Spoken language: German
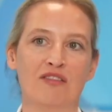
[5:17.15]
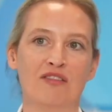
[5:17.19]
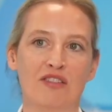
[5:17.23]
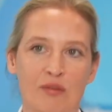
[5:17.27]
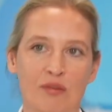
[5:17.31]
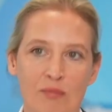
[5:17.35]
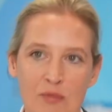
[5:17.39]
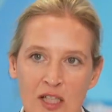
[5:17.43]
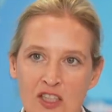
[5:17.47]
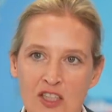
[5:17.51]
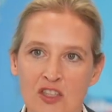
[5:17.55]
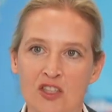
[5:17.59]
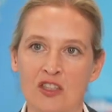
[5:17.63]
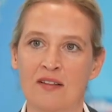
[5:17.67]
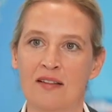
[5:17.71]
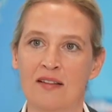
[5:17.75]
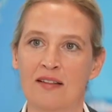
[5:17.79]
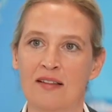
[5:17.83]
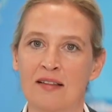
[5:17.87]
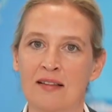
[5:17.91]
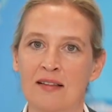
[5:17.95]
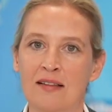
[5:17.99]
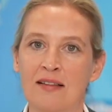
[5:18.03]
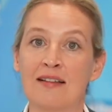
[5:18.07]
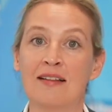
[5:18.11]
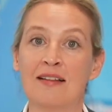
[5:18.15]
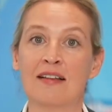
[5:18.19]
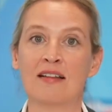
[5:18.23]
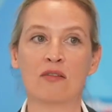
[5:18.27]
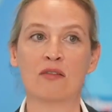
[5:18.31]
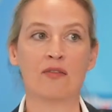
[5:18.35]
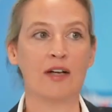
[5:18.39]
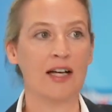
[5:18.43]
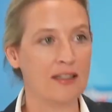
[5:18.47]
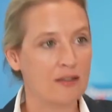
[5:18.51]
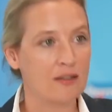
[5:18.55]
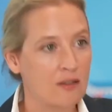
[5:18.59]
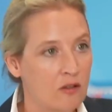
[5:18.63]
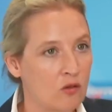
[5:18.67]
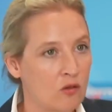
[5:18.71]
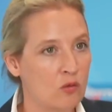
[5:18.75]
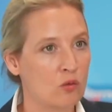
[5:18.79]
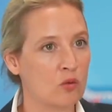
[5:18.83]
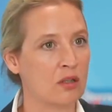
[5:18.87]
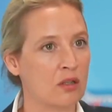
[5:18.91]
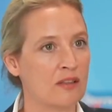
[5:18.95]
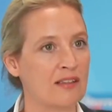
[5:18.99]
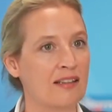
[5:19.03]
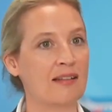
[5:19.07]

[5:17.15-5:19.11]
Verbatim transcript: von Menschen sind, das Weite suchen.